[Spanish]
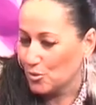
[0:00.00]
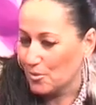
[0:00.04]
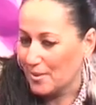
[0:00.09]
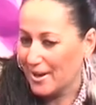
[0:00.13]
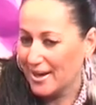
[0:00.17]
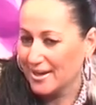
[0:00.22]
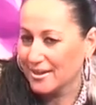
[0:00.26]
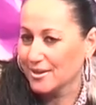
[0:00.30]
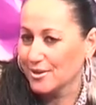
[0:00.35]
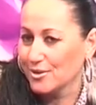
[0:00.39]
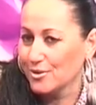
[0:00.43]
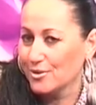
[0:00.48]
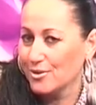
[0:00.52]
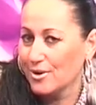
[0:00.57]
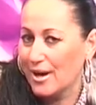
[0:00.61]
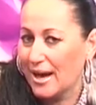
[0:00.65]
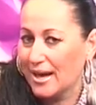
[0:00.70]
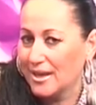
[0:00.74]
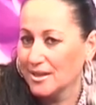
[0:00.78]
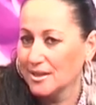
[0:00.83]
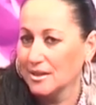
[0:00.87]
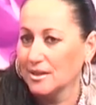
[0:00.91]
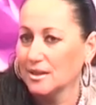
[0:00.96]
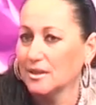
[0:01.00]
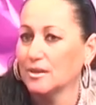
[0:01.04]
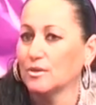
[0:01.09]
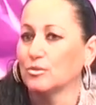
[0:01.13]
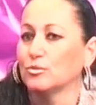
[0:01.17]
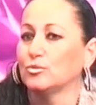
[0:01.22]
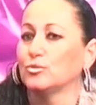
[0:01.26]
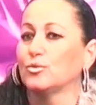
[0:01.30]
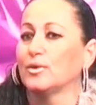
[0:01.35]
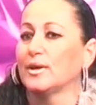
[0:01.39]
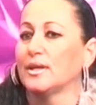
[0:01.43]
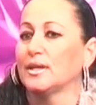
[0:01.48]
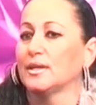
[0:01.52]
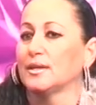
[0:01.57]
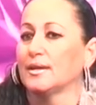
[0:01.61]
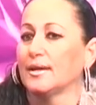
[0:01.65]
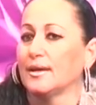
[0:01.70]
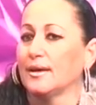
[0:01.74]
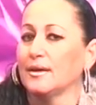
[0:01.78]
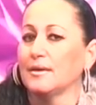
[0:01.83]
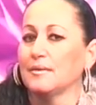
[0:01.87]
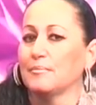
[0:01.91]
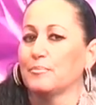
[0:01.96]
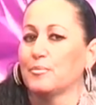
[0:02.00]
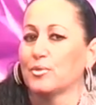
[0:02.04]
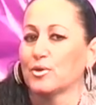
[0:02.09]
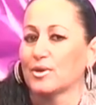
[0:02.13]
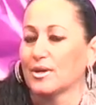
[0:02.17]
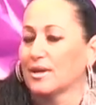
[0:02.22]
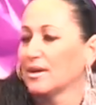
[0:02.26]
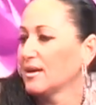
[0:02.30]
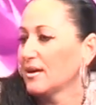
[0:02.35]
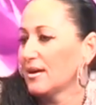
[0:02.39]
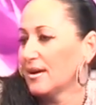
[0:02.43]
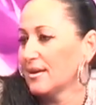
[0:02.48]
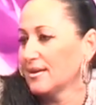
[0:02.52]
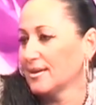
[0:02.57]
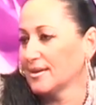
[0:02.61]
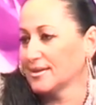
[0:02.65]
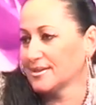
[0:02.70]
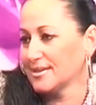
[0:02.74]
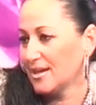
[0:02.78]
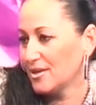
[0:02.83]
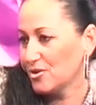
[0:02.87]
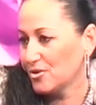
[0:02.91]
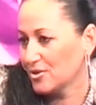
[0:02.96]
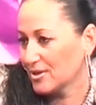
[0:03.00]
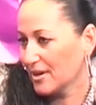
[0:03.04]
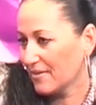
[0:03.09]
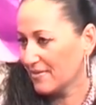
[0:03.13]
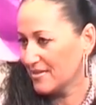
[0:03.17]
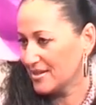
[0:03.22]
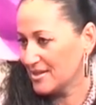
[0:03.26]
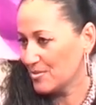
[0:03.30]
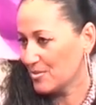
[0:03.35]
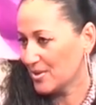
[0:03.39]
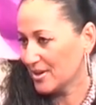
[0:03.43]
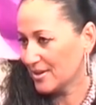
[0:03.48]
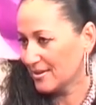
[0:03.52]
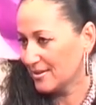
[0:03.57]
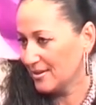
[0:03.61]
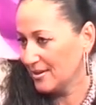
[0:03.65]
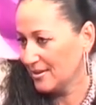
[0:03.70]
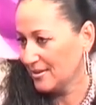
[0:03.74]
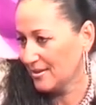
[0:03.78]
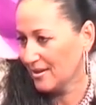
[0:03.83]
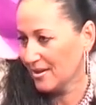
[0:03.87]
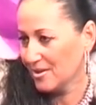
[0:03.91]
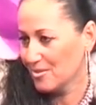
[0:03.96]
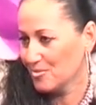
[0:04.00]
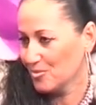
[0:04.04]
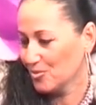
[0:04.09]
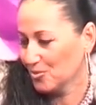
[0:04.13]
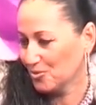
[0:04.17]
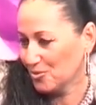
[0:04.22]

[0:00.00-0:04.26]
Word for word: barrio hay un duende, porque han salido grandísimos artistas como